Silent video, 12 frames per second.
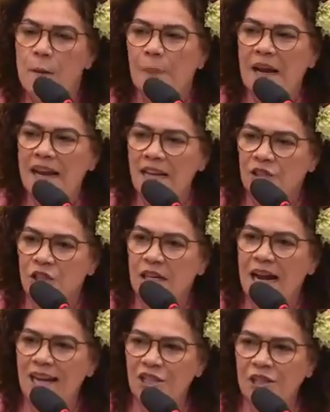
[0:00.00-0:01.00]
para
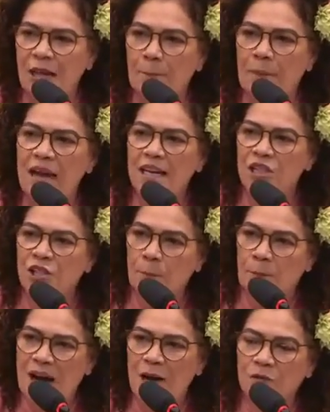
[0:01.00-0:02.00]
retirar esta PEC de
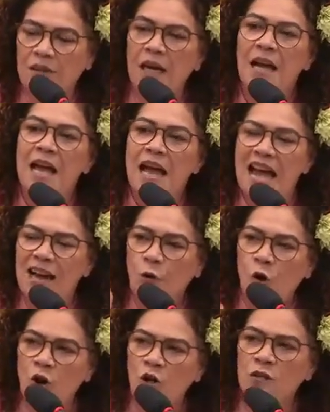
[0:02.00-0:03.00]
pauta é
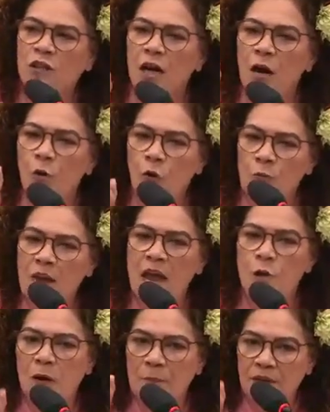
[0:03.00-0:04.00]
contra o
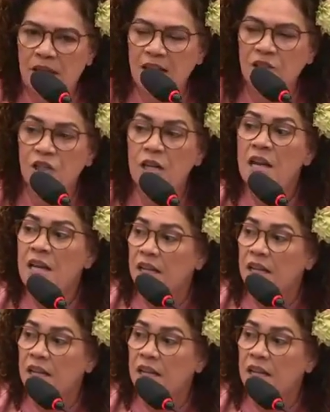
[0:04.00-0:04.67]
meio ambiente.